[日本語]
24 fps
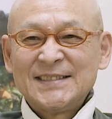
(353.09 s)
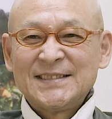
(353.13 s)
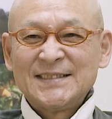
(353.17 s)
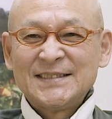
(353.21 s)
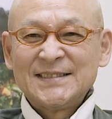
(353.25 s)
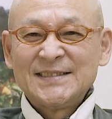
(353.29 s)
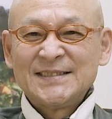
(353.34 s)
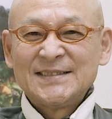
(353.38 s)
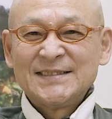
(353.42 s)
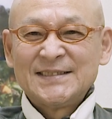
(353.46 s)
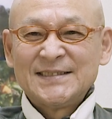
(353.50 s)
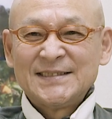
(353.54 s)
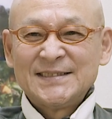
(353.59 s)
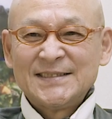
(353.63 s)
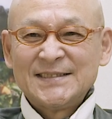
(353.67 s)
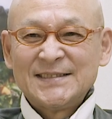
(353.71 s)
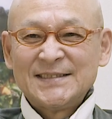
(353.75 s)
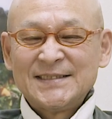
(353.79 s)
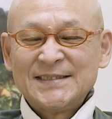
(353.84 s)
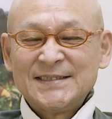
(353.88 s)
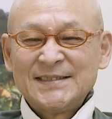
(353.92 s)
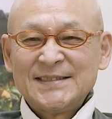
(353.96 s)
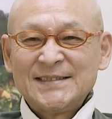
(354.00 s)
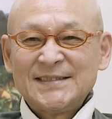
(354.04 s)
で、
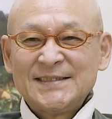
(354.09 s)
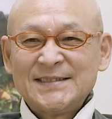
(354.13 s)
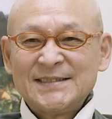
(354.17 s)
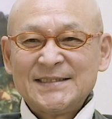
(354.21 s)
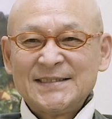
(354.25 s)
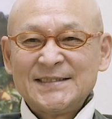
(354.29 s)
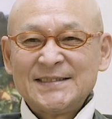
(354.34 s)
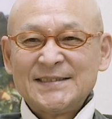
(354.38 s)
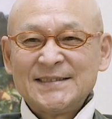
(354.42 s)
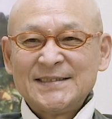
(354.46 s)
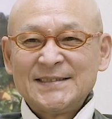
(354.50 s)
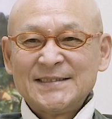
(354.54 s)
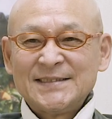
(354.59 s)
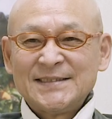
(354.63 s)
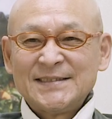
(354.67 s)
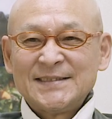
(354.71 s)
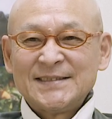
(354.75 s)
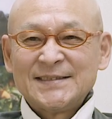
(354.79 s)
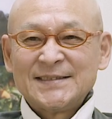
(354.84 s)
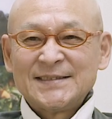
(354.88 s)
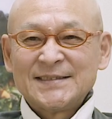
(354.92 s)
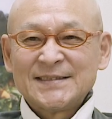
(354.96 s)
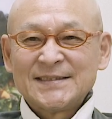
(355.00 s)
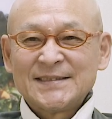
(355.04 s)

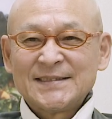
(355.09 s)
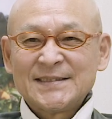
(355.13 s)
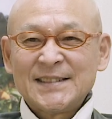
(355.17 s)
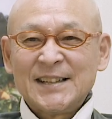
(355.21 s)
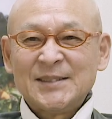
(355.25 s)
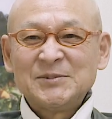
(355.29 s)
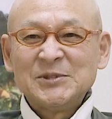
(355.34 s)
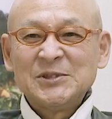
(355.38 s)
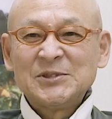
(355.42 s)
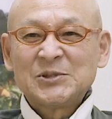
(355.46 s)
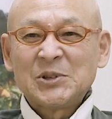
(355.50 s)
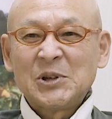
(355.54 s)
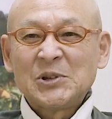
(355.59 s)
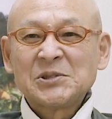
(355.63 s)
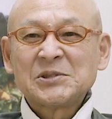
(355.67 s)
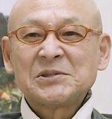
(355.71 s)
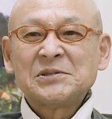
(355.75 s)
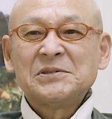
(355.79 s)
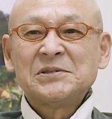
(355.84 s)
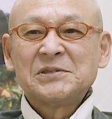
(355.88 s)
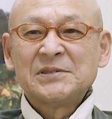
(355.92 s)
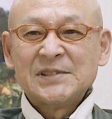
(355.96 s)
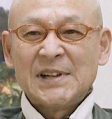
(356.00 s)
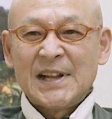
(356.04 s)
えー、っと。多分
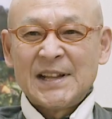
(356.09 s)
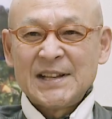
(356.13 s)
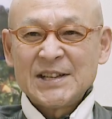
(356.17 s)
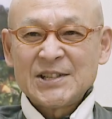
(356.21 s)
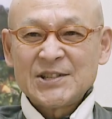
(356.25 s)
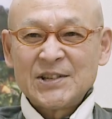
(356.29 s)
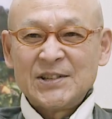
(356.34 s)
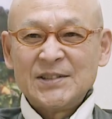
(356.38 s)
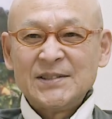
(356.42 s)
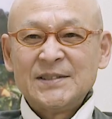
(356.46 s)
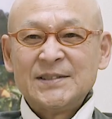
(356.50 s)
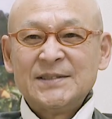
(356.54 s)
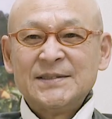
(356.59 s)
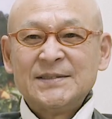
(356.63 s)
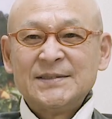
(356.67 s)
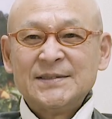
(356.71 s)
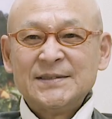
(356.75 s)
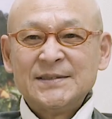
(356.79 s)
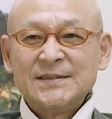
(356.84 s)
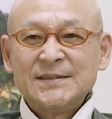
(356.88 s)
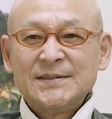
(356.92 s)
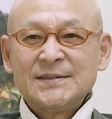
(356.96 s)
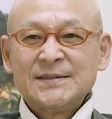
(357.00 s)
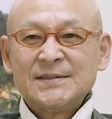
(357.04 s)
トルクフルなんでしょう。
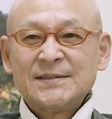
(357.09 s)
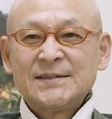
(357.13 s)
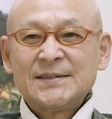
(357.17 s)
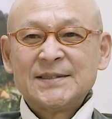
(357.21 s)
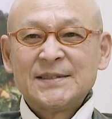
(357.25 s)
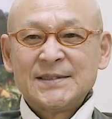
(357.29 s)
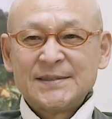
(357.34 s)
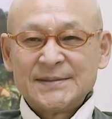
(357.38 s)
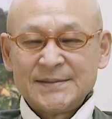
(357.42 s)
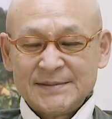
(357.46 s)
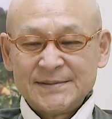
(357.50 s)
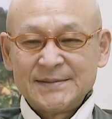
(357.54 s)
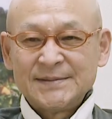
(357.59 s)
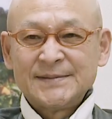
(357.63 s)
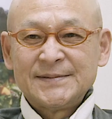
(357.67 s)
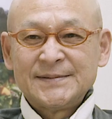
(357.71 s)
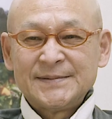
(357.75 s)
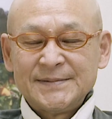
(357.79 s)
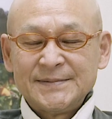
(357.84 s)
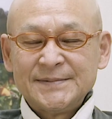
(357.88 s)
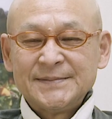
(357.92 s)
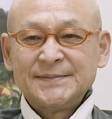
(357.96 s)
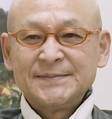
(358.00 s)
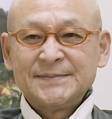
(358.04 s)
登録するんですか、うん、
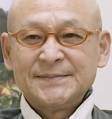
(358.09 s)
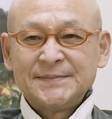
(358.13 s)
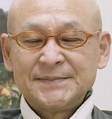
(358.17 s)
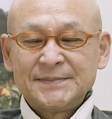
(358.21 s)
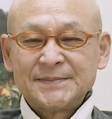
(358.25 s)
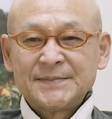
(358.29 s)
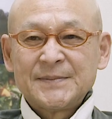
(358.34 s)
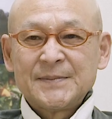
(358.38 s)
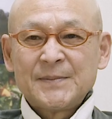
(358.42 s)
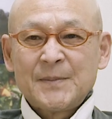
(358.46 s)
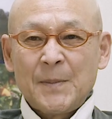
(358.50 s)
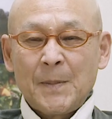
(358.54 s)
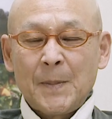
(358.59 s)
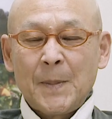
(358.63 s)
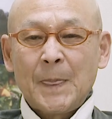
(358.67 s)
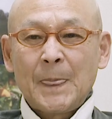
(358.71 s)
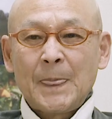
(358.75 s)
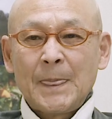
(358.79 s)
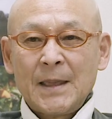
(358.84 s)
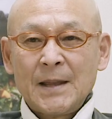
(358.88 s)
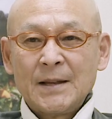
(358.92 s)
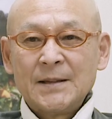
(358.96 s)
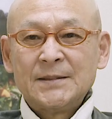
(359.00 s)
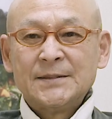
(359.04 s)
スペック表を見ると
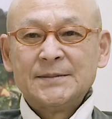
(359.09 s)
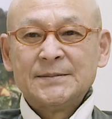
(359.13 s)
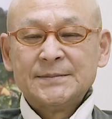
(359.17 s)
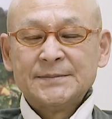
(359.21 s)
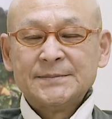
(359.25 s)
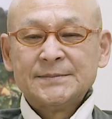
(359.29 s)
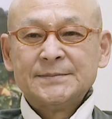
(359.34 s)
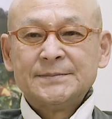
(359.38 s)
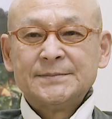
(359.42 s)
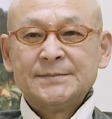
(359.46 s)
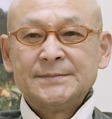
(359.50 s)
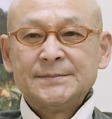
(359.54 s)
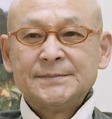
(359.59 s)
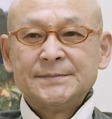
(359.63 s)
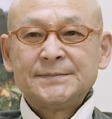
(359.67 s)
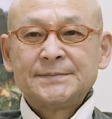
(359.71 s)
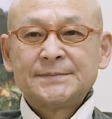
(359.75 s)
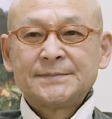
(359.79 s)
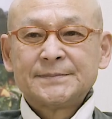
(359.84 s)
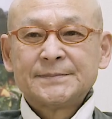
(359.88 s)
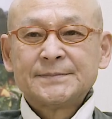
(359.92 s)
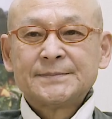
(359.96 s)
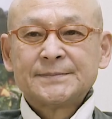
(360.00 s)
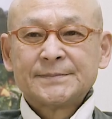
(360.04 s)
最高出力回転
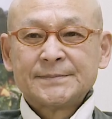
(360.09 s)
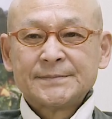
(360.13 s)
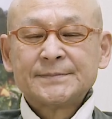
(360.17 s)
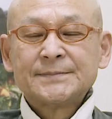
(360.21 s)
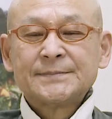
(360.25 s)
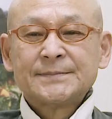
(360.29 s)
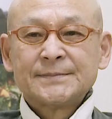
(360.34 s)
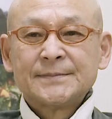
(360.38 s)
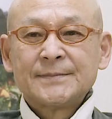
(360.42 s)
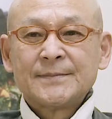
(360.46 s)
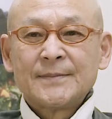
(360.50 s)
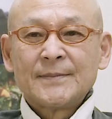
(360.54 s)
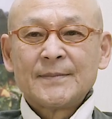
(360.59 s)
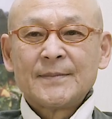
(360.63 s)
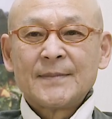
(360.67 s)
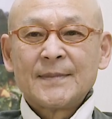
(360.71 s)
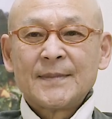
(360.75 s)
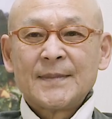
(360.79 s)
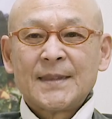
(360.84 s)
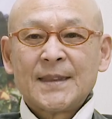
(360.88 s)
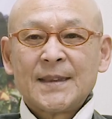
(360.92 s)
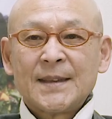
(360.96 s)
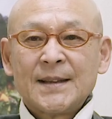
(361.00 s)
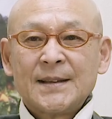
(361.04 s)
数が
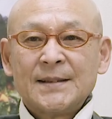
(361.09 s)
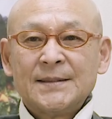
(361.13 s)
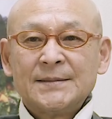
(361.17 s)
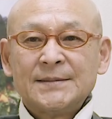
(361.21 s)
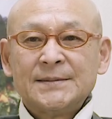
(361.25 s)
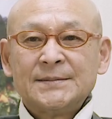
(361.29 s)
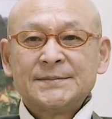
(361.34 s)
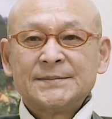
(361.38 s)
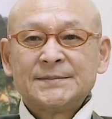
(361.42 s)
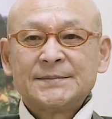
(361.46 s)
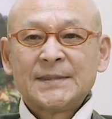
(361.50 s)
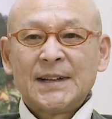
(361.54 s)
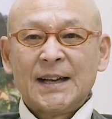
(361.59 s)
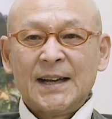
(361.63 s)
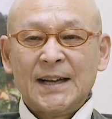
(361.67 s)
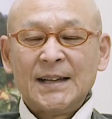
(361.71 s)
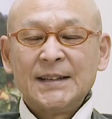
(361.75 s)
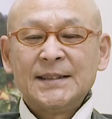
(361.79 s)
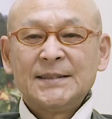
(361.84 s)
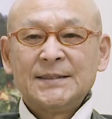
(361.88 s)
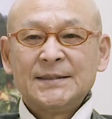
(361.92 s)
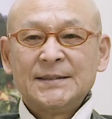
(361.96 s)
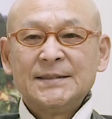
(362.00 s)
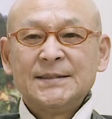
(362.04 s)
7500回転、うんは
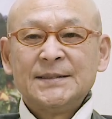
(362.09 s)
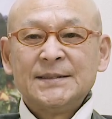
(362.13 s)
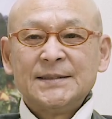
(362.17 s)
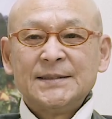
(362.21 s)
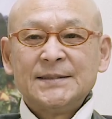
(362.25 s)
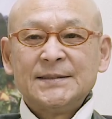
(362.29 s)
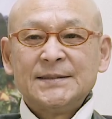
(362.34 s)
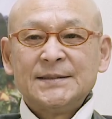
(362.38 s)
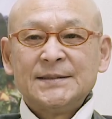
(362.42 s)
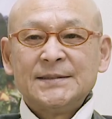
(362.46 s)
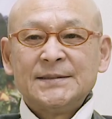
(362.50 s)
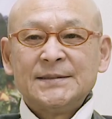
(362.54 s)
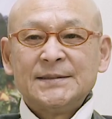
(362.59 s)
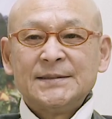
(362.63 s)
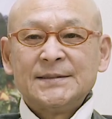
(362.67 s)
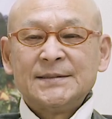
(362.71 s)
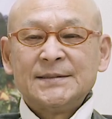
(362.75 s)
い、で